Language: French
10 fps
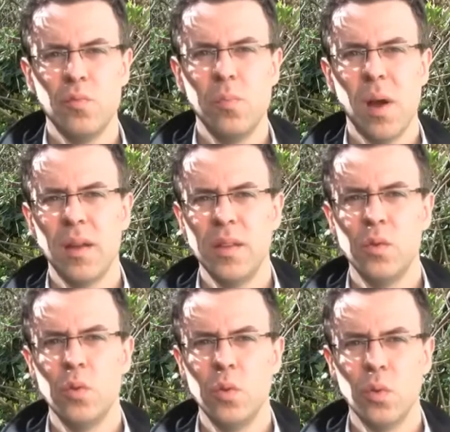vous parler
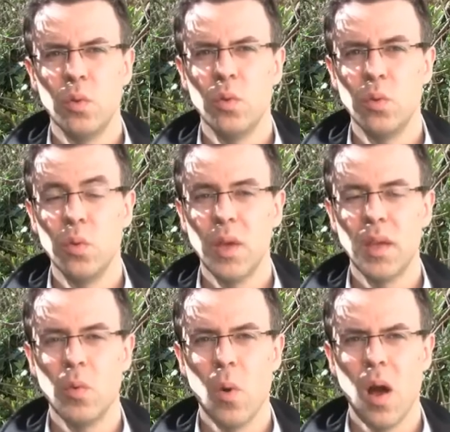de,
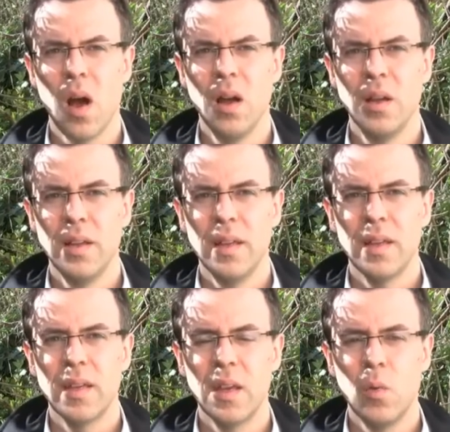Grégoire.
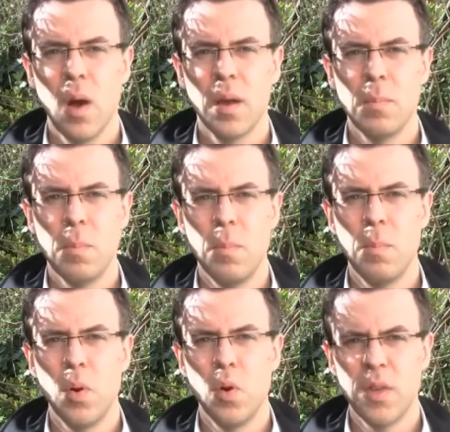Grégoire est
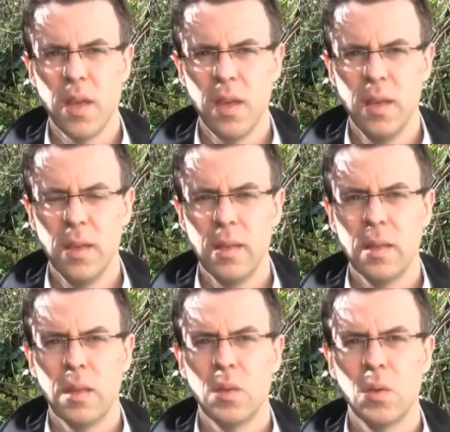polonais.
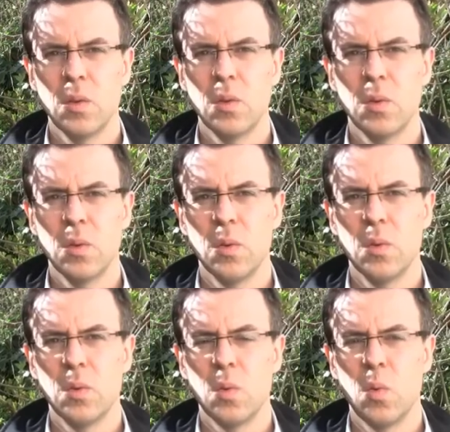
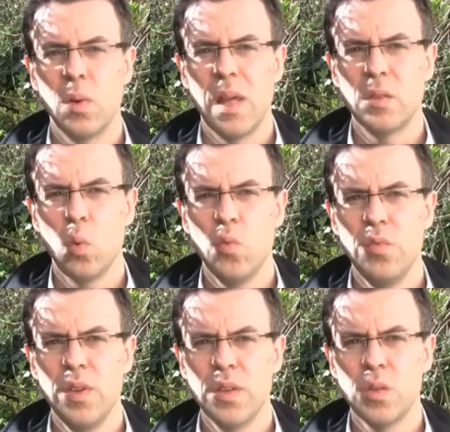Euh, on l'a
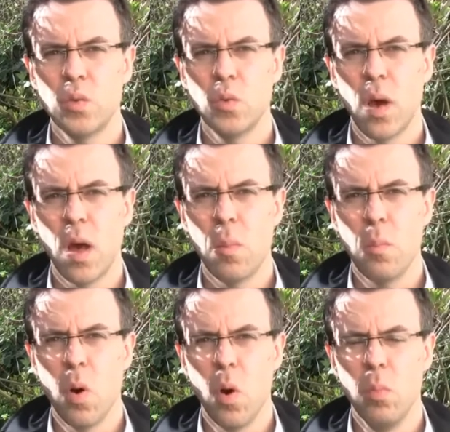trouvé sur un
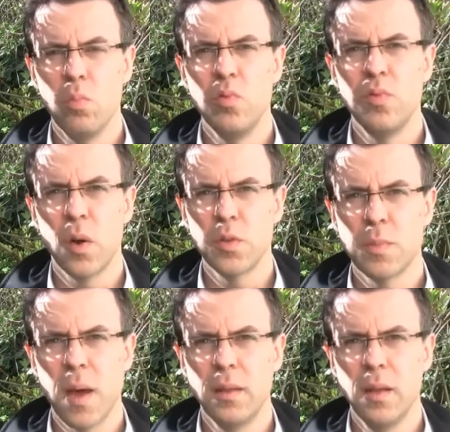banc, boulevard
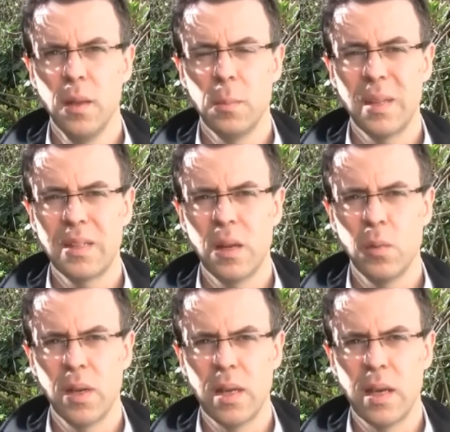Haussmann, pas très
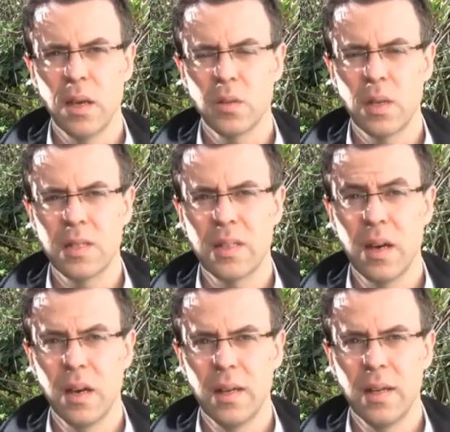loin de la gare
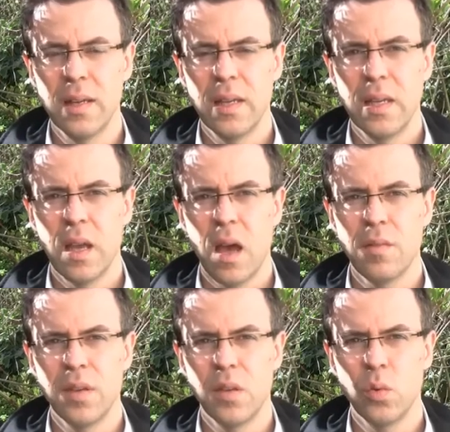Saint-Lazare,
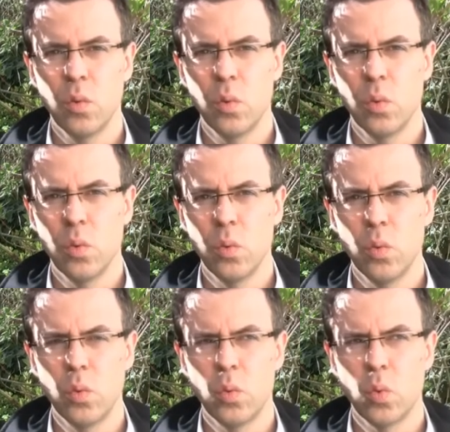avec euh,
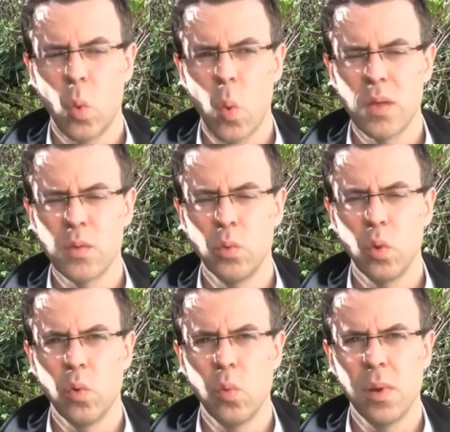trois
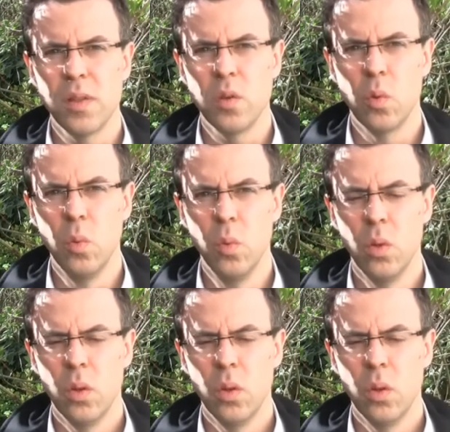autres compagnons,